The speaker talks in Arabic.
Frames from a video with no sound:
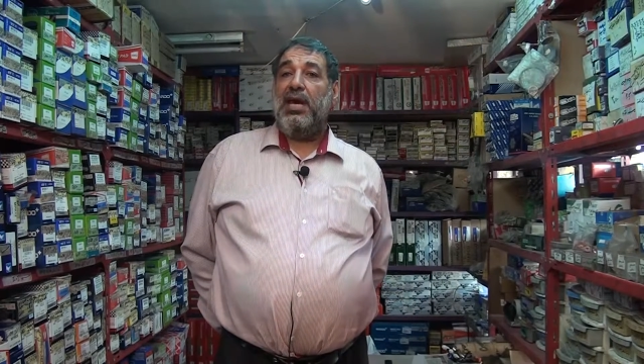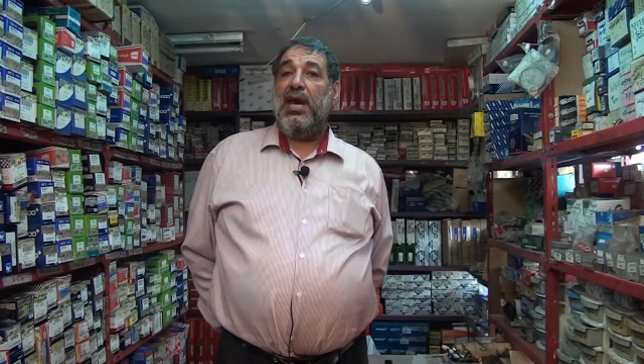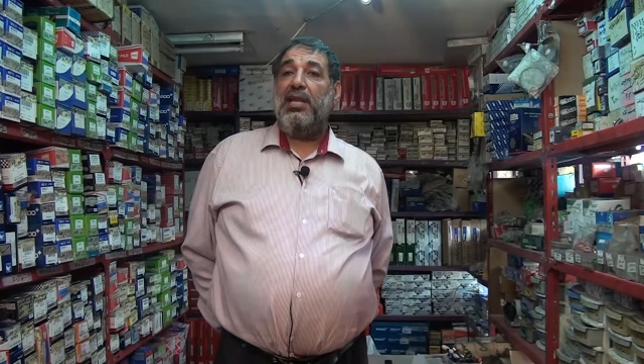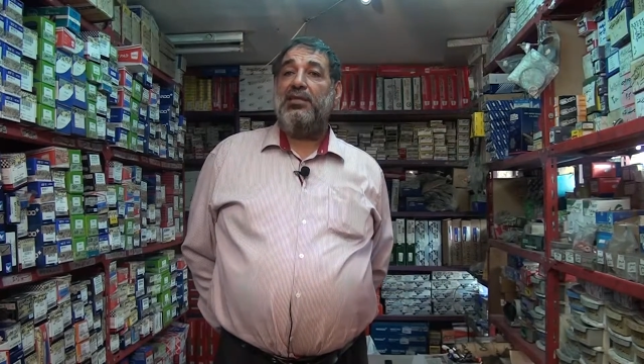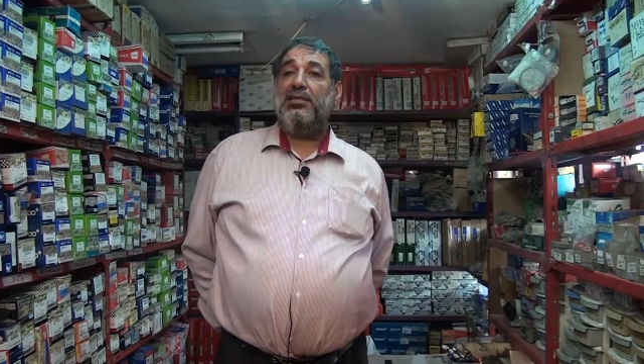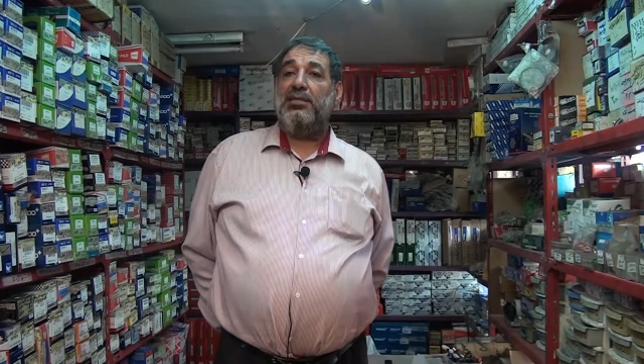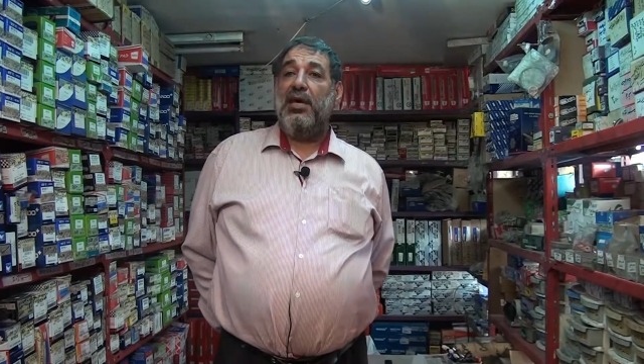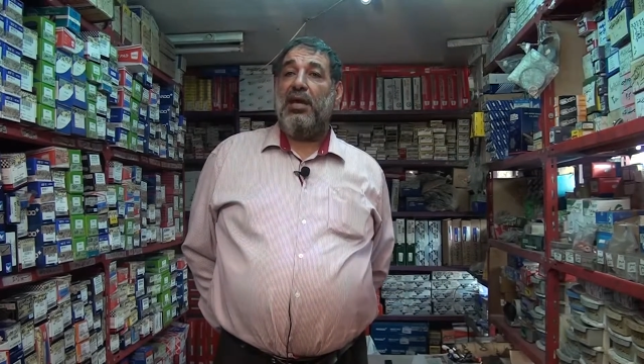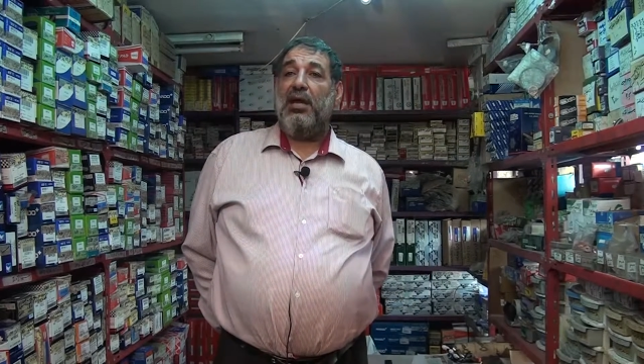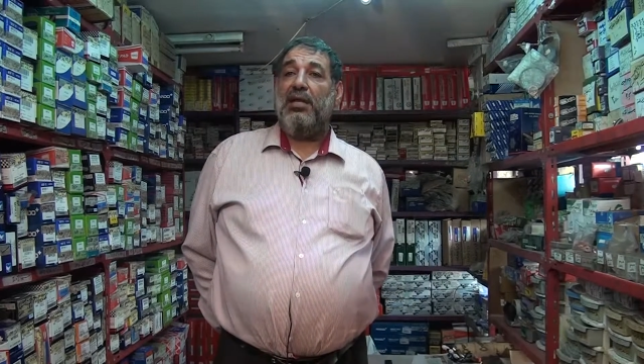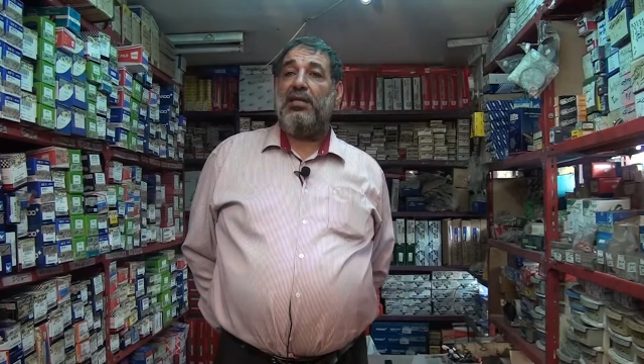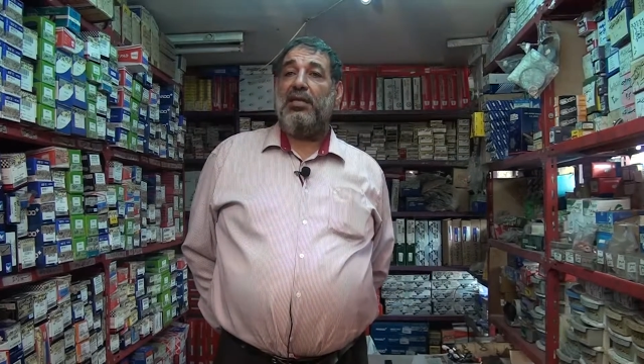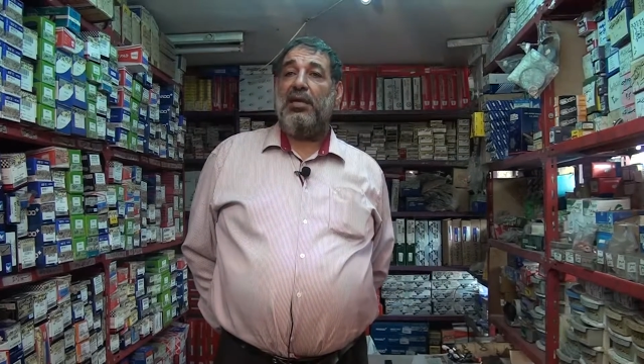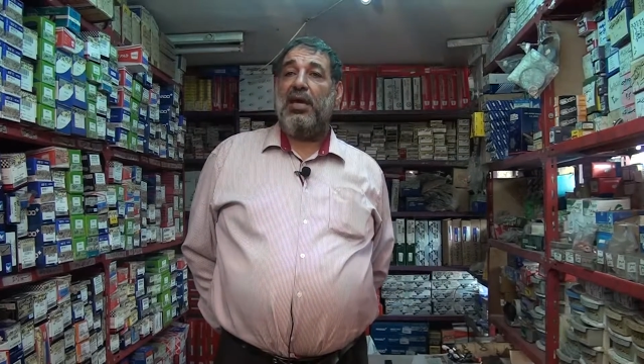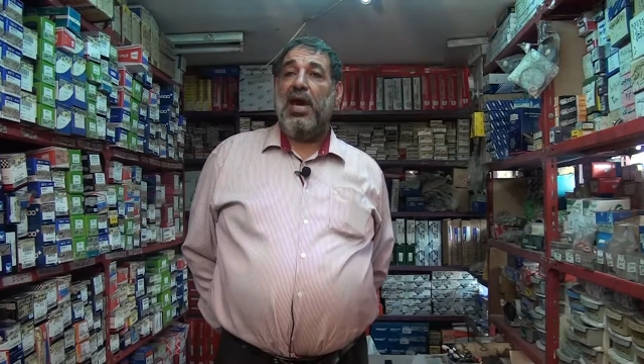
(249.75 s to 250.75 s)
كانت
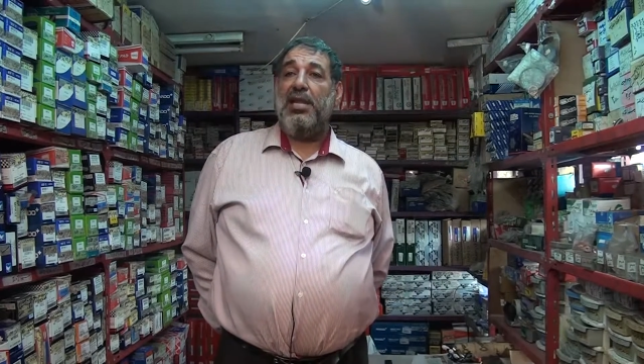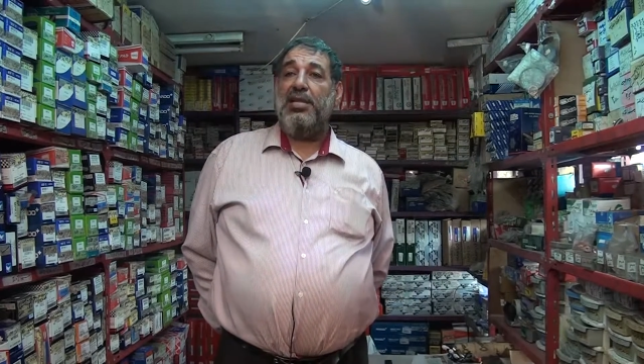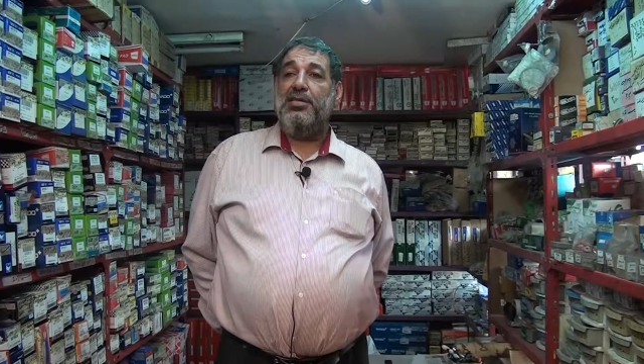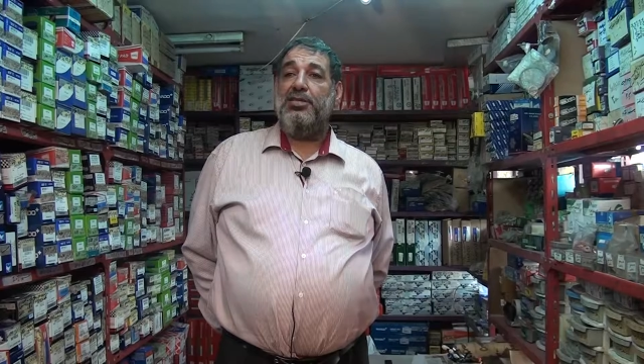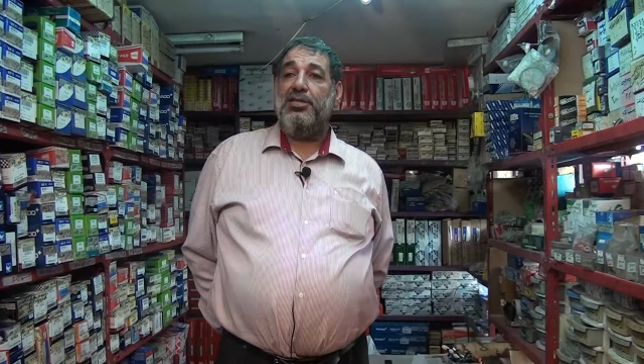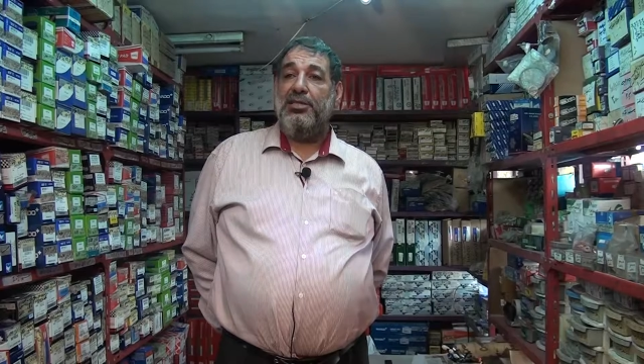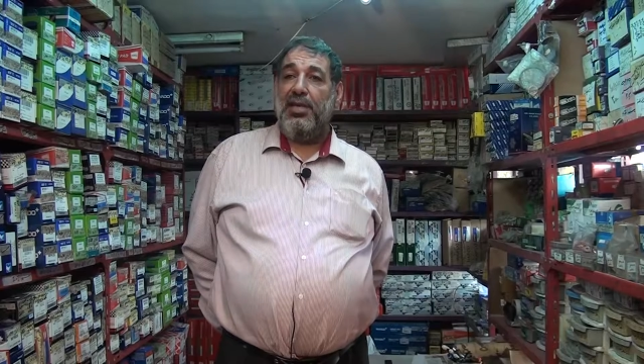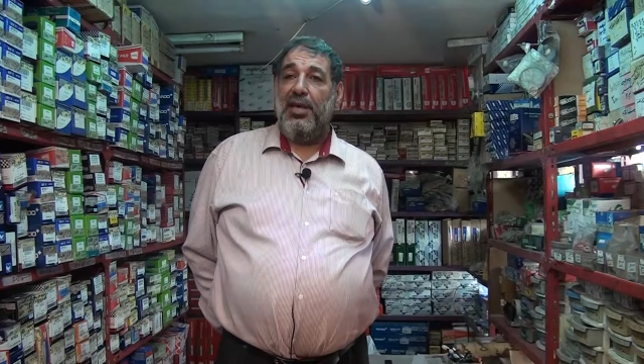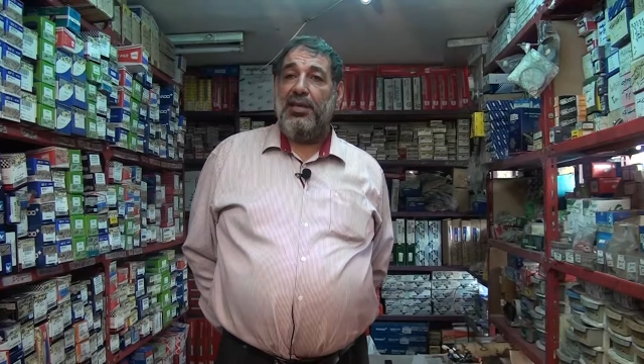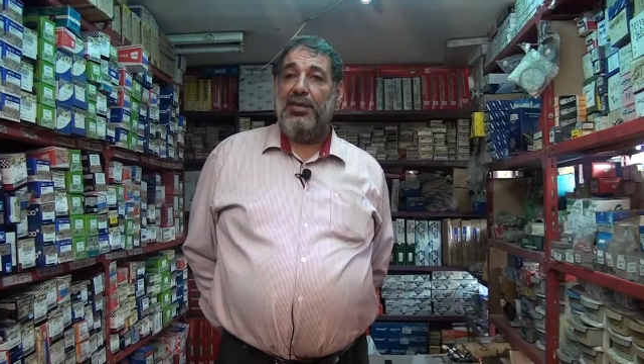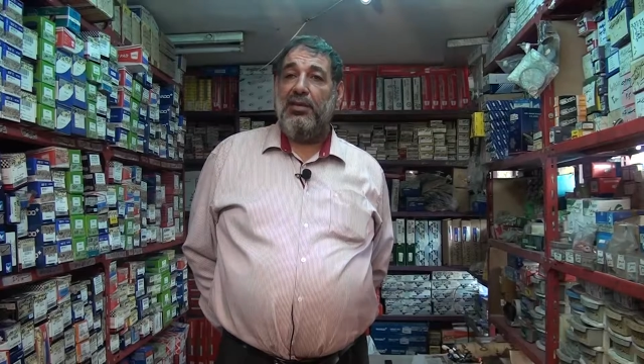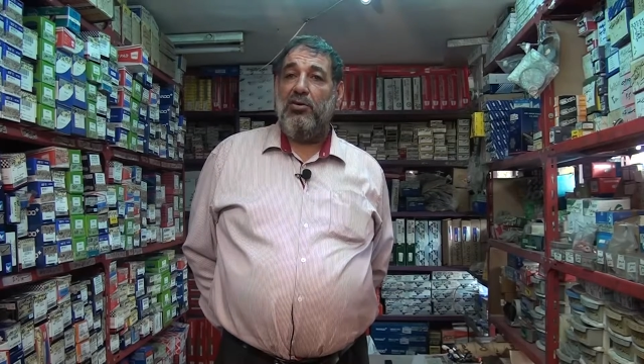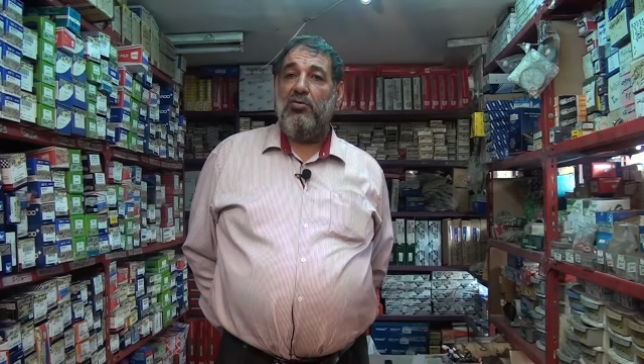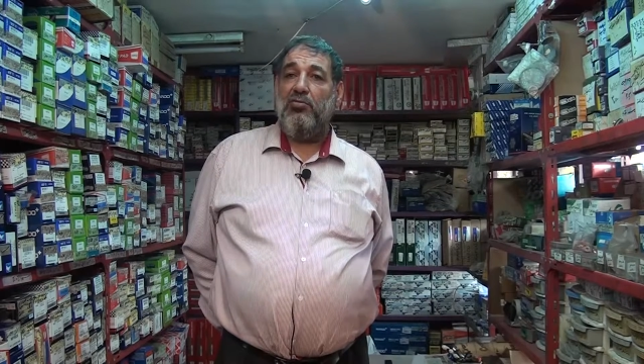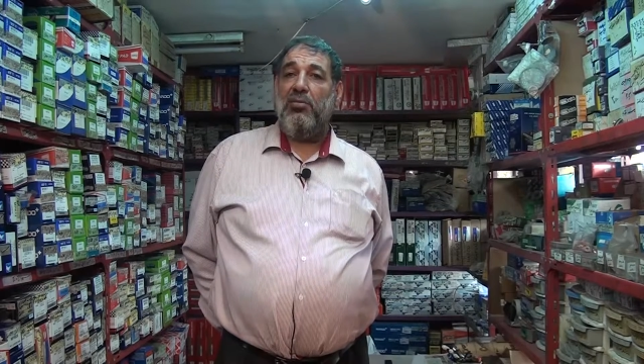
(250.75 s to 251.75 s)
السيارات غالية جدا
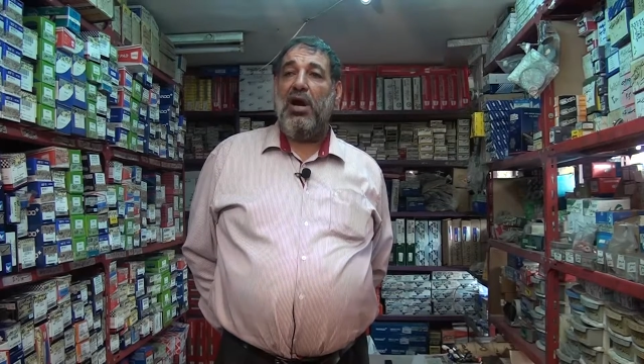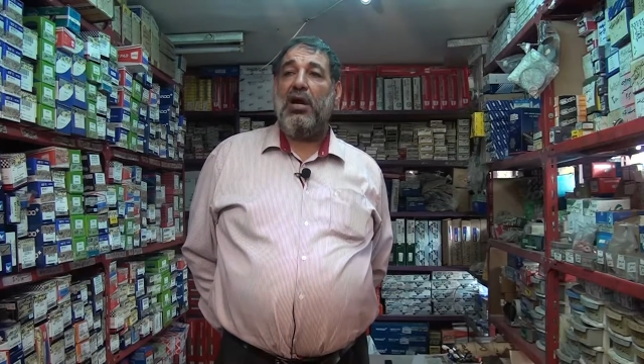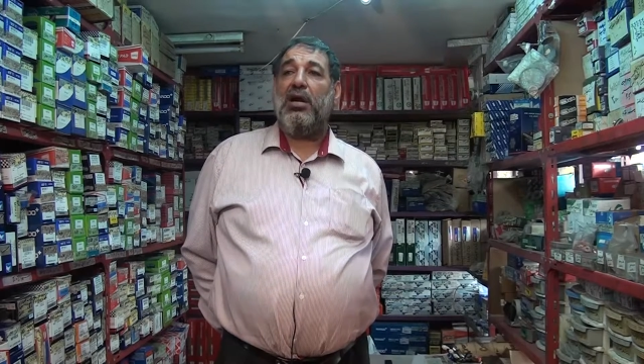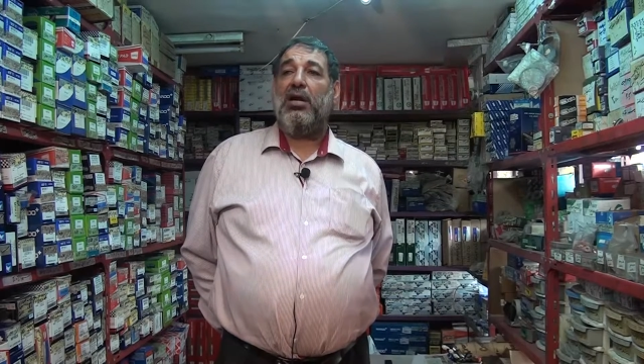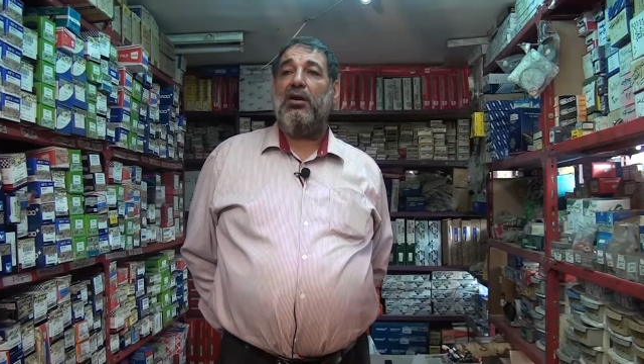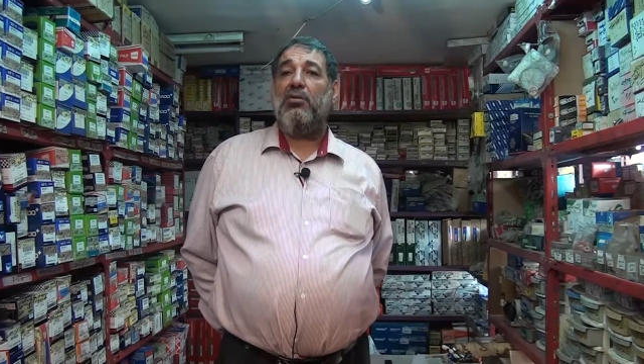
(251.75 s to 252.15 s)
وما